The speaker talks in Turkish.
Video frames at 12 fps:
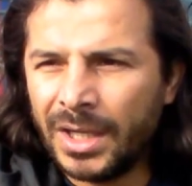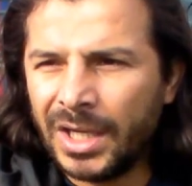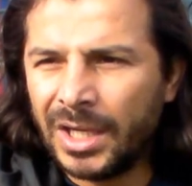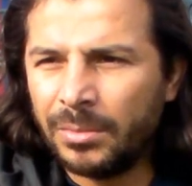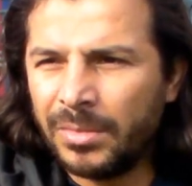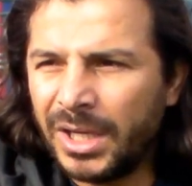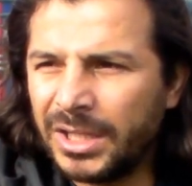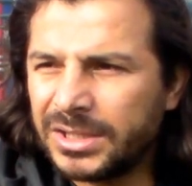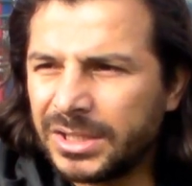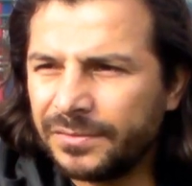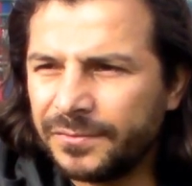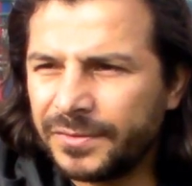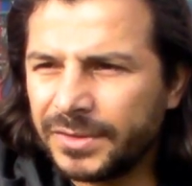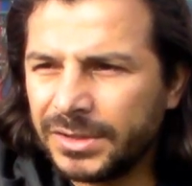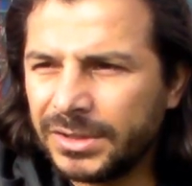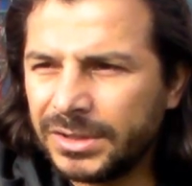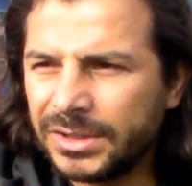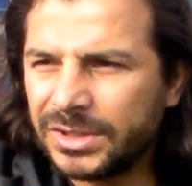Ama maalesef
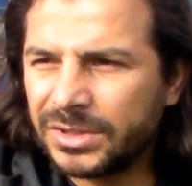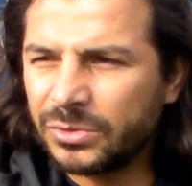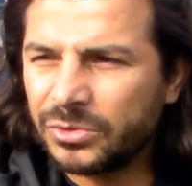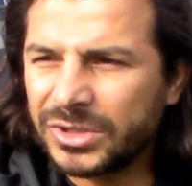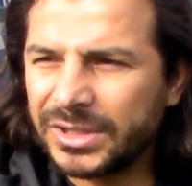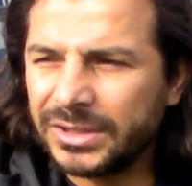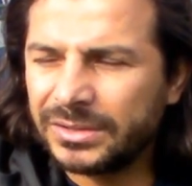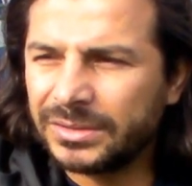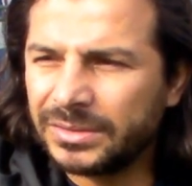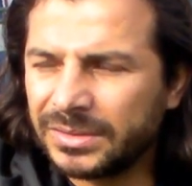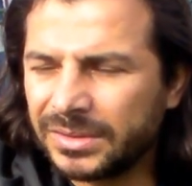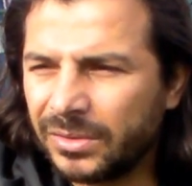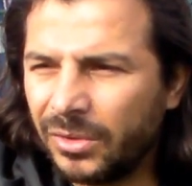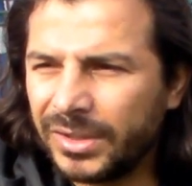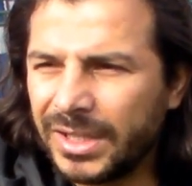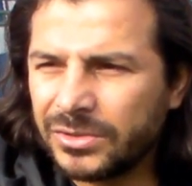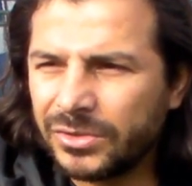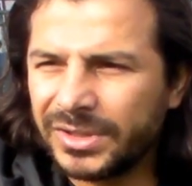e, işte çocukların
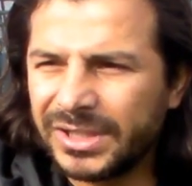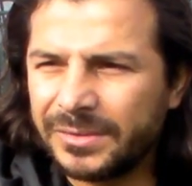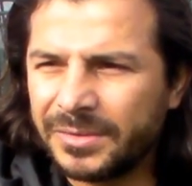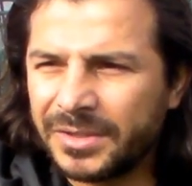golden sonra ilk